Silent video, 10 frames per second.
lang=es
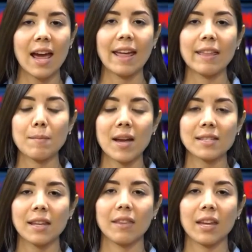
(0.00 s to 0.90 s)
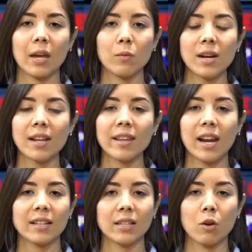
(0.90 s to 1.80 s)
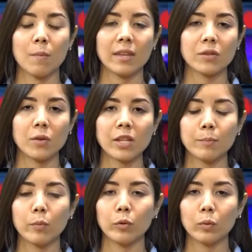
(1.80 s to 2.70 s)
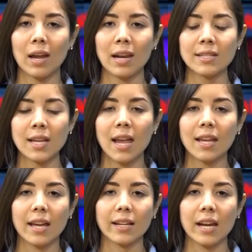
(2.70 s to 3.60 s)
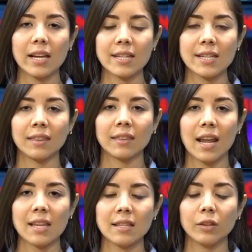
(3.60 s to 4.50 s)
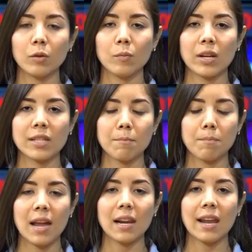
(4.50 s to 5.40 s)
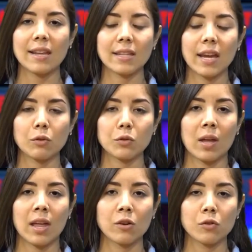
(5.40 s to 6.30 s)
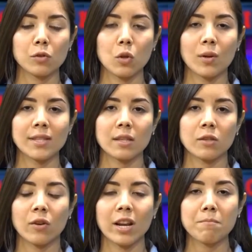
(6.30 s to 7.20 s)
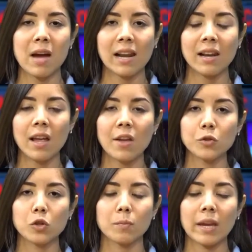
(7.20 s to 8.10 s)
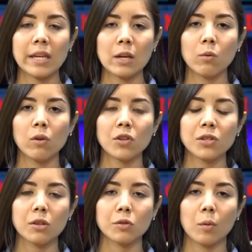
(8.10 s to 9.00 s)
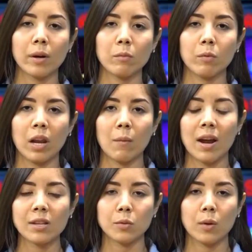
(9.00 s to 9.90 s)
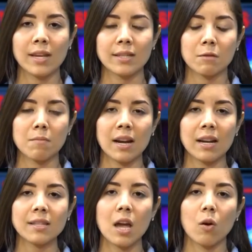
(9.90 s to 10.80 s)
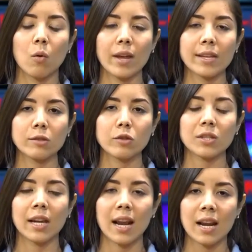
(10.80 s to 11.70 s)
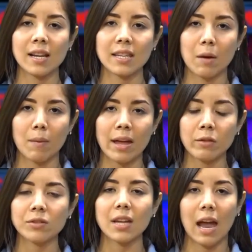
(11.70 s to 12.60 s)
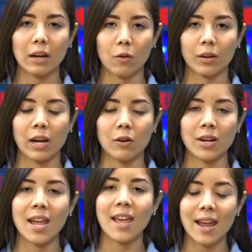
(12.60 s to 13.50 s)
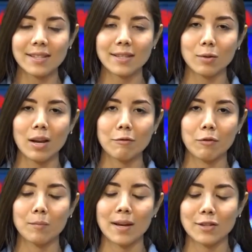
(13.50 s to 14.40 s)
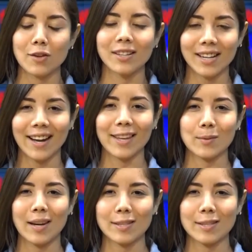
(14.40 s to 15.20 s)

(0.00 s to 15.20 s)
además de que una de las recomendaciones puntuales que realiza Tránsito Municipal es que los ciudadanos no estacionen mal sus vehículos sobre el Boulevard Ciudades Hermanas o estos serán llevados al corralón. Esa es toda la información. Regreso al